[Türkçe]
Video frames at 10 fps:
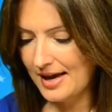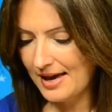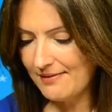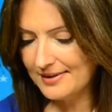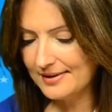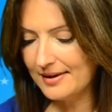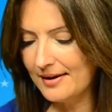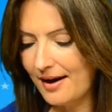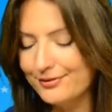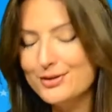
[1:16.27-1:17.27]
Evet e,
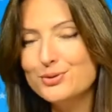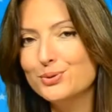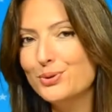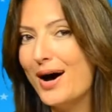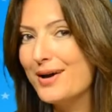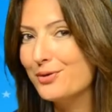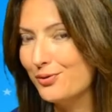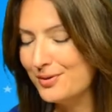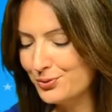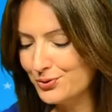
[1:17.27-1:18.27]
hafta sonu Ay
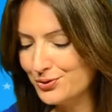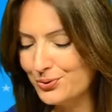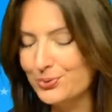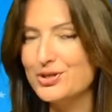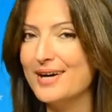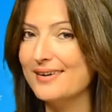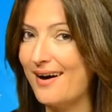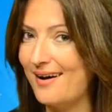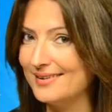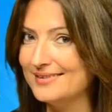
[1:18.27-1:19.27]
Kova burcunda olacak
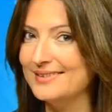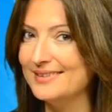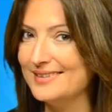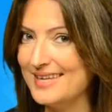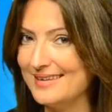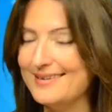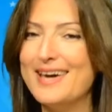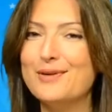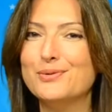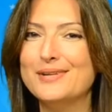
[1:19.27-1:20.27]
6-7
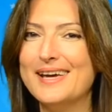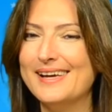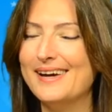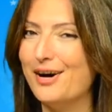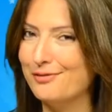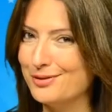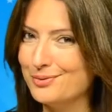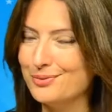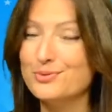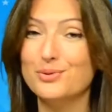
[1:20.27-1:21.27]
Eylül'de hafta
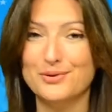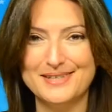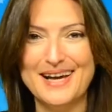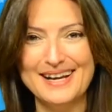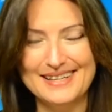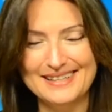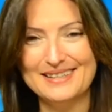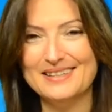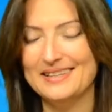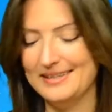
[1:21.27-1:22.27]
sonu sosyal
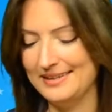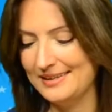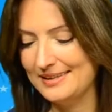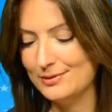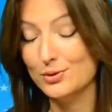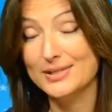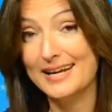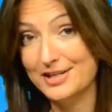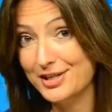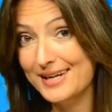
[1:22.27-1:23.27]
e,
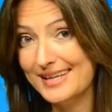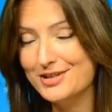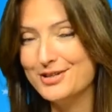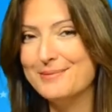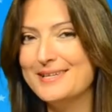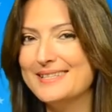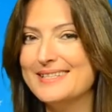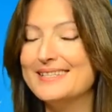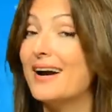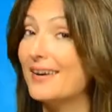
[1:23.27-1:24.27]
sosyalleşerek
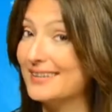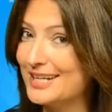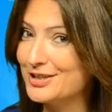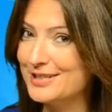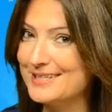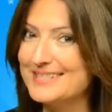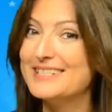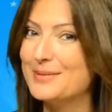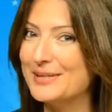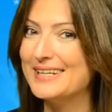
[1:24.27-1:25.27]
geçirebilirsiniz. Arkadaşlarınıza
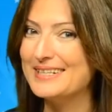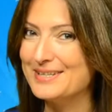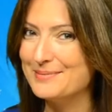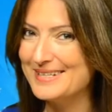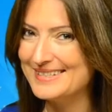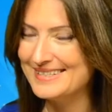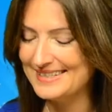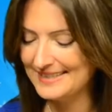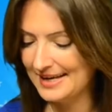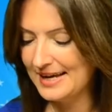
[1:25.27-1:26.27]
zaman ayırabilirsiniz.